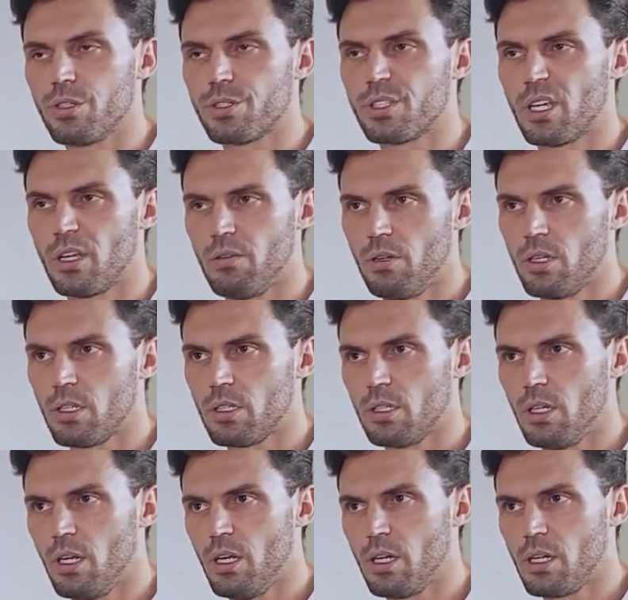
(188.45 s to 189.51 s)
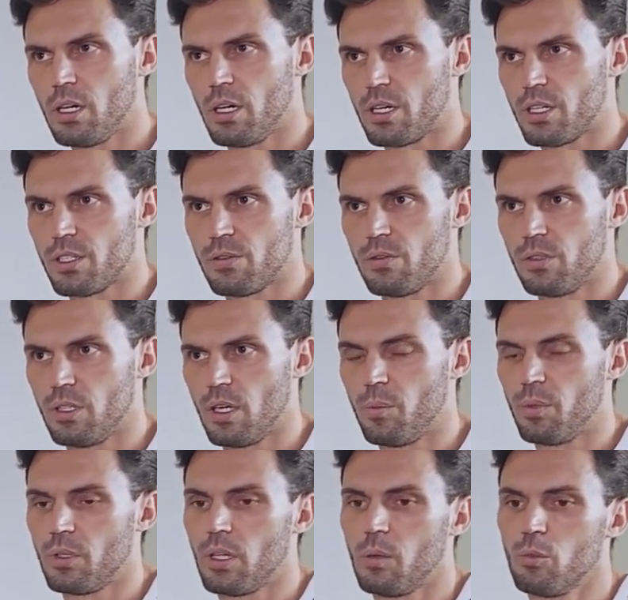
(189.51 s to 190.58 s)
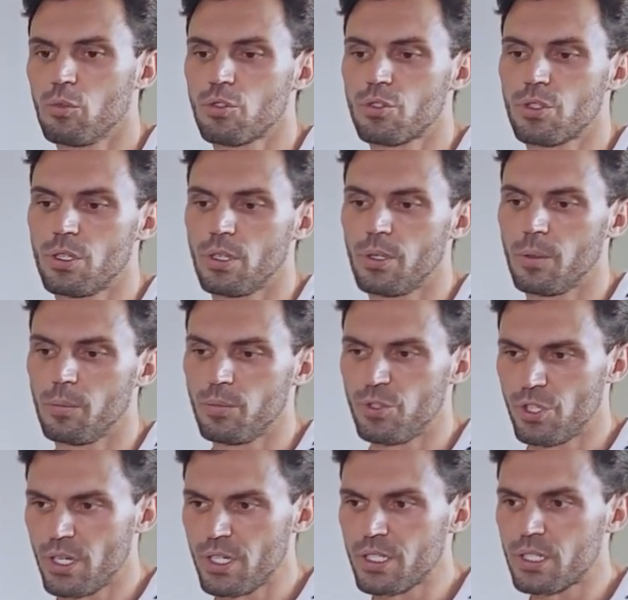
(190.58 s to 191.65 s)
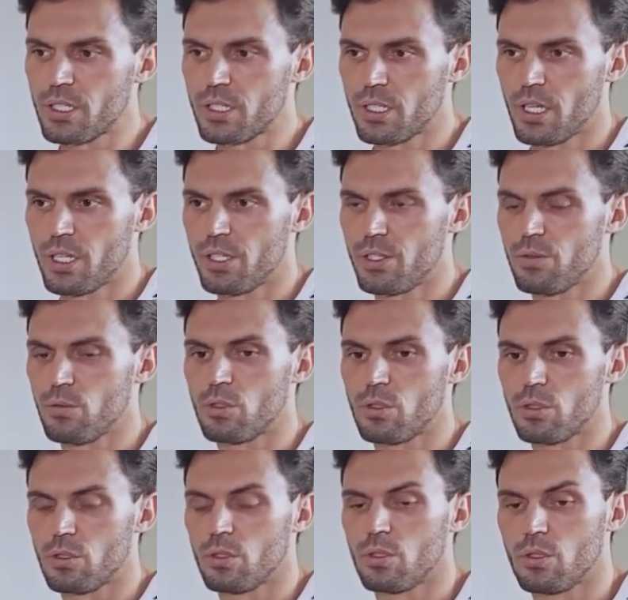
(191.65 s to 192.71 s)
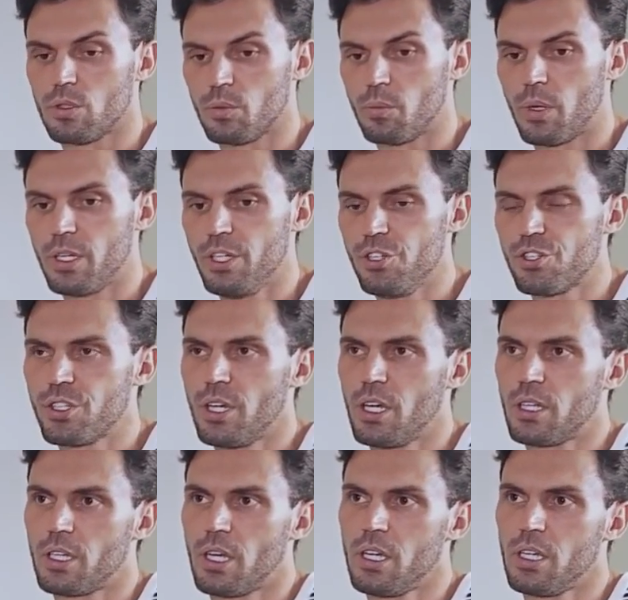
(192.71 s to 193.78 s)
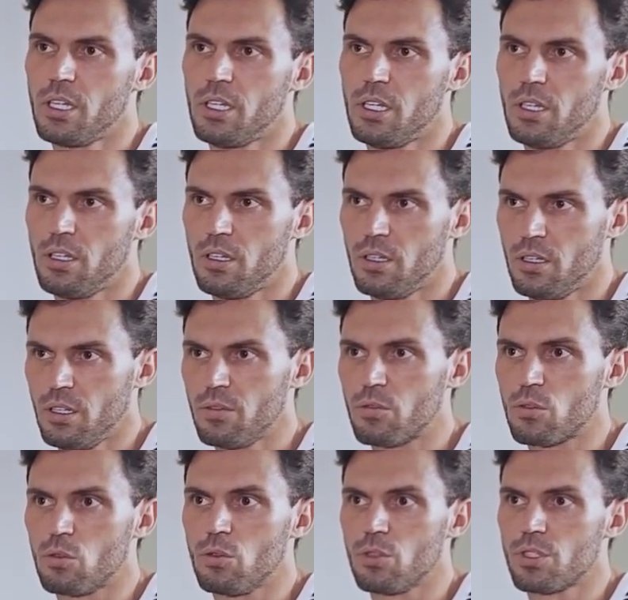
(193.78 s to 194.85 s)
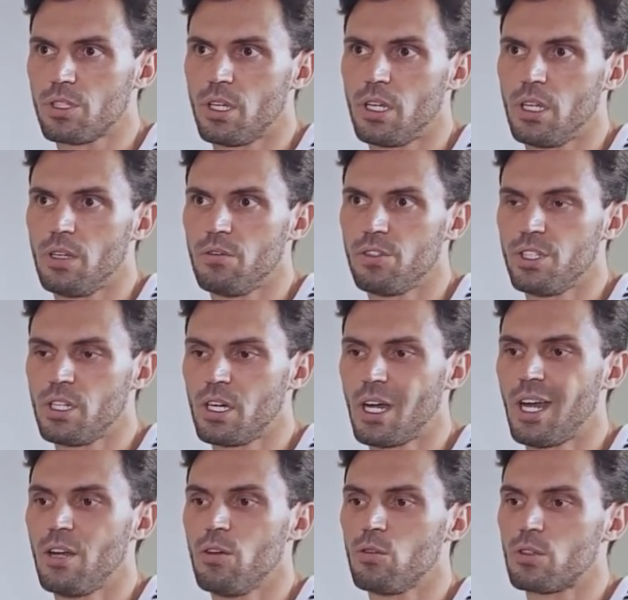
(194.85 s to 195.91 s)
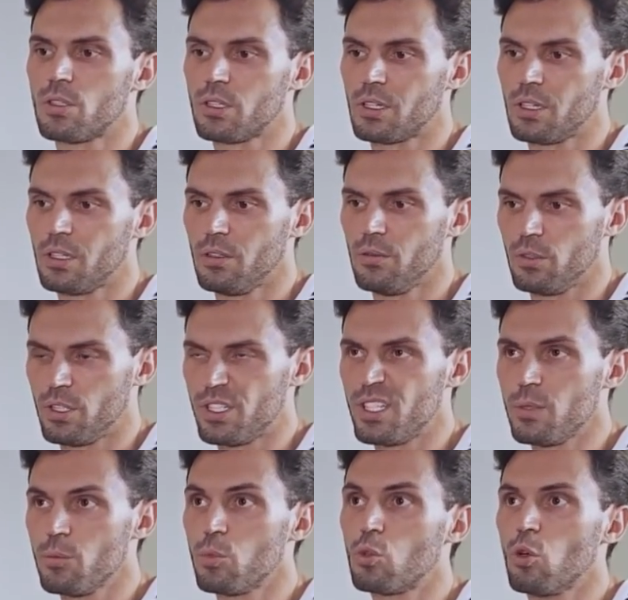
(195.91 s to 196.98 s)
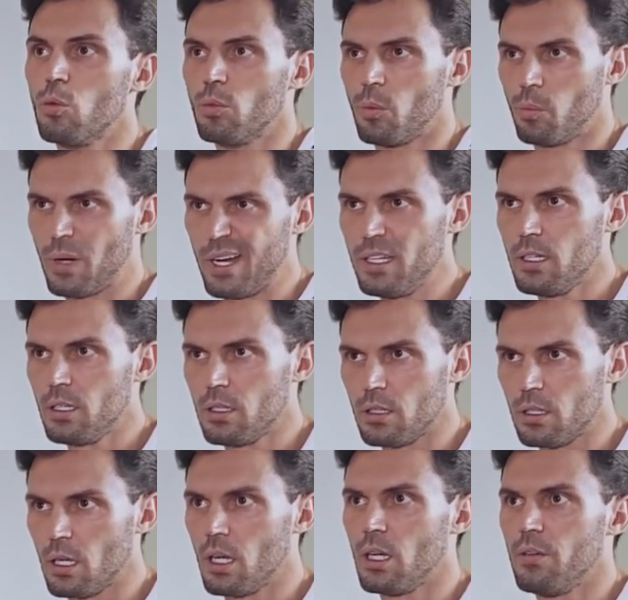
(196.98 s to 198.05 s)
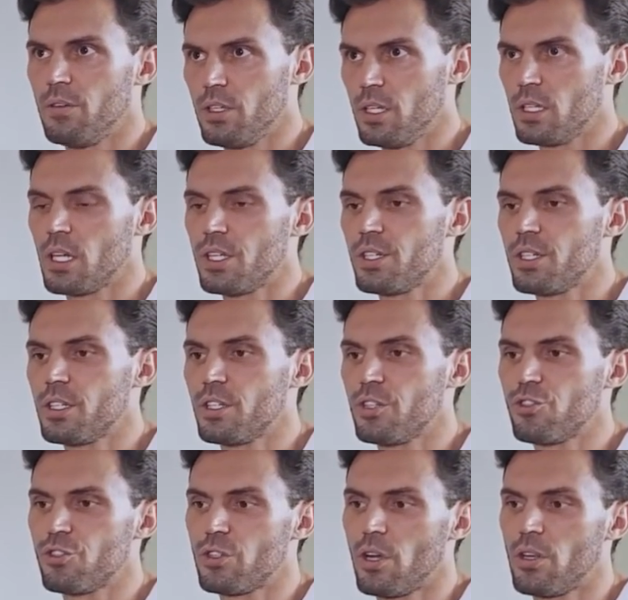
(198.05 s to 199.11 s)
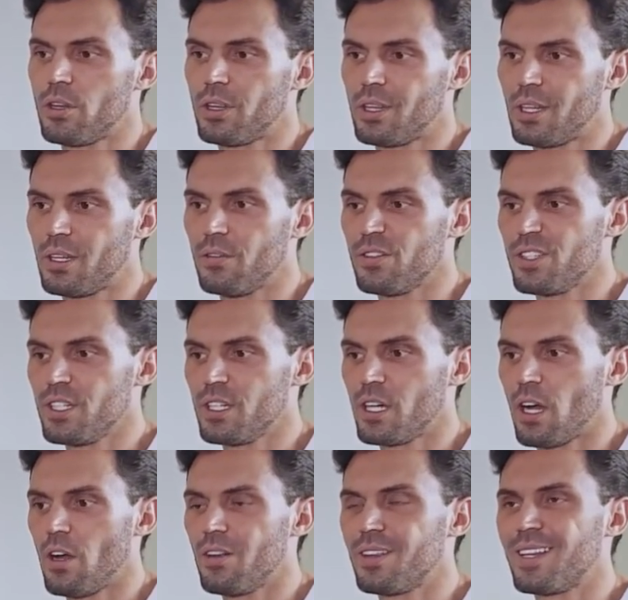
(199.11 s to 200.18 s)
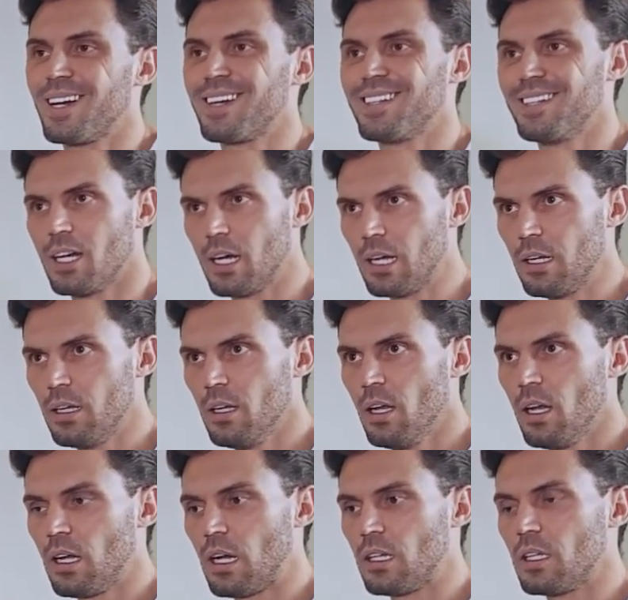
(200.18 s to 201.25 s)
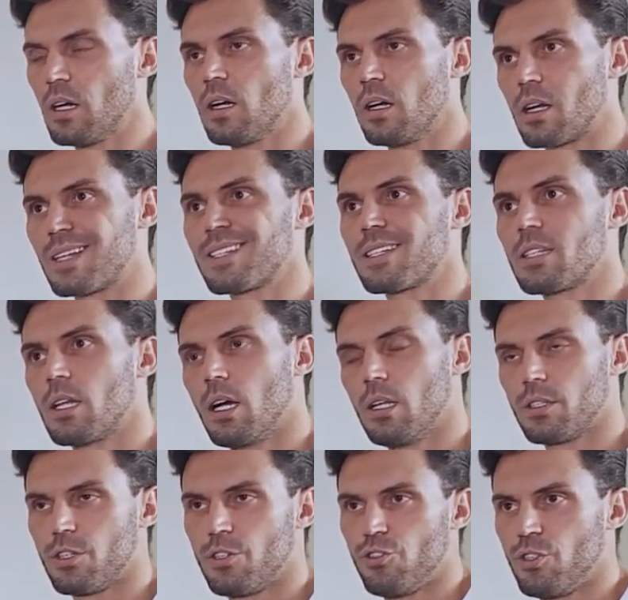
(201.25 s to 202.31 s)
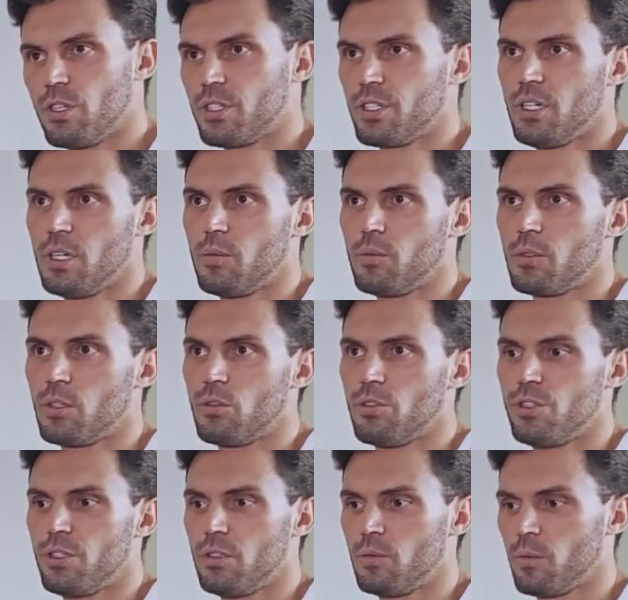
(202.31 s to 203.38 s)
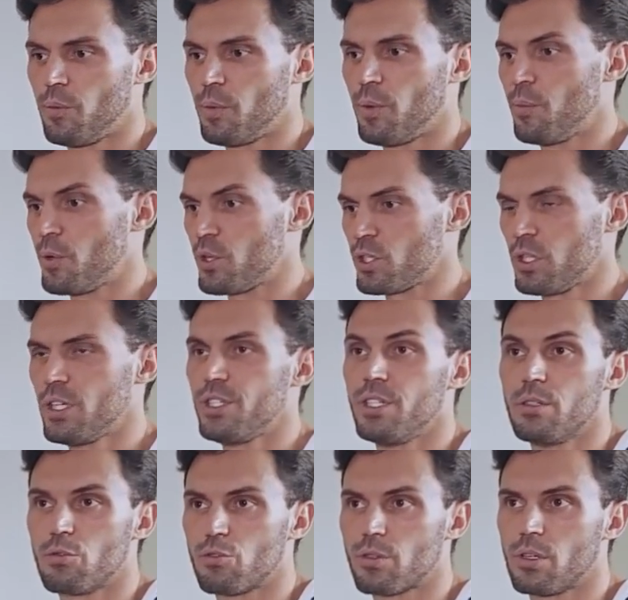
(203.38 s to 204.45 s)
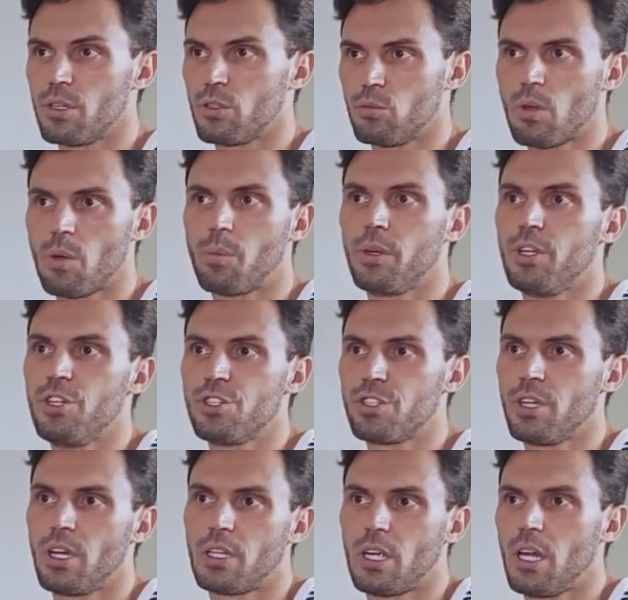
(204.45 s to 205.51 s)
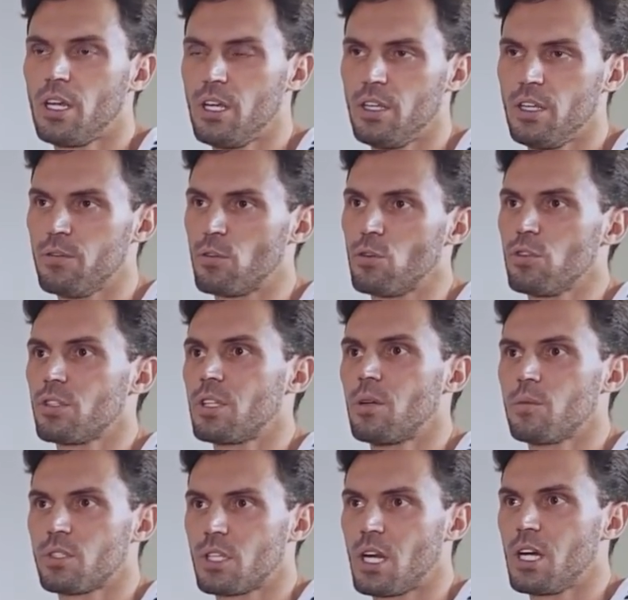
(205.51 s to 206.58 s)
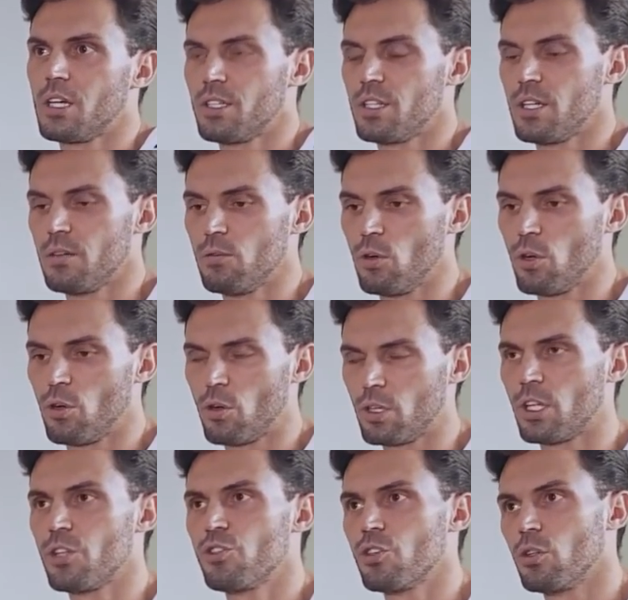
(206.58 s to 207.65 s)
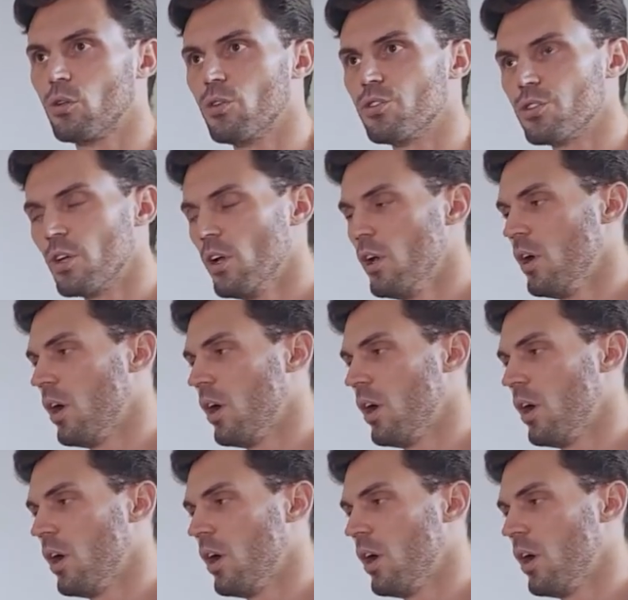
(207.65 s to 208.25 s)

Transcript: совета или лекарства, да, потому что часто, кстати, вот э, панические атаки, неврозы, они возникают, это симптомы паники, да, вегетатики начинают возникают тогда, когда расстался человек с кем-то, то есть э, например, пришла девушка, говорит, у меня панические атаки, невроз, там, страх и тревога. когда началось?